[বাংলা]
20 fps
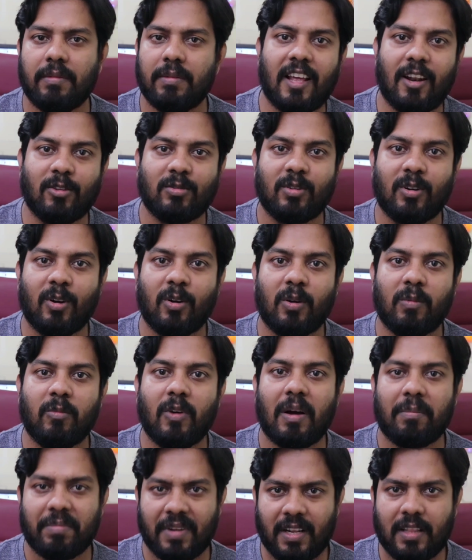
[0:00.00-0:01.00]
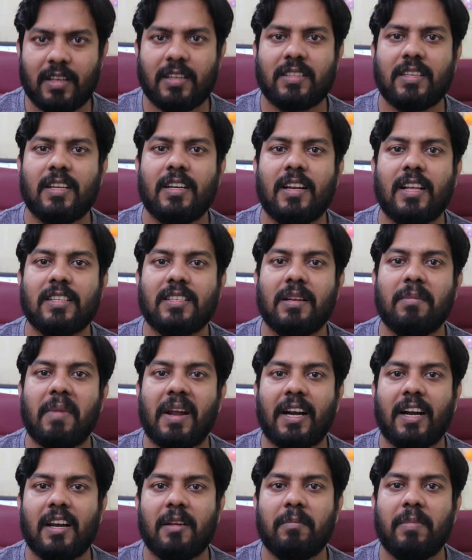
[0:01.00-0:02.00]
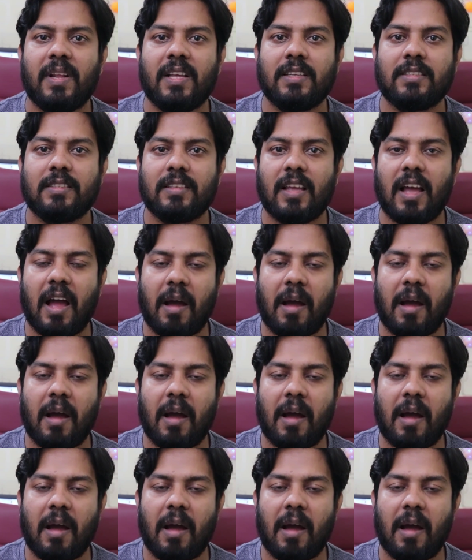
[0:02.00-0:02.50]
আমি আলোচনা করব আপনারা দেখছেন রাসেল মার্কেটিং প্লেস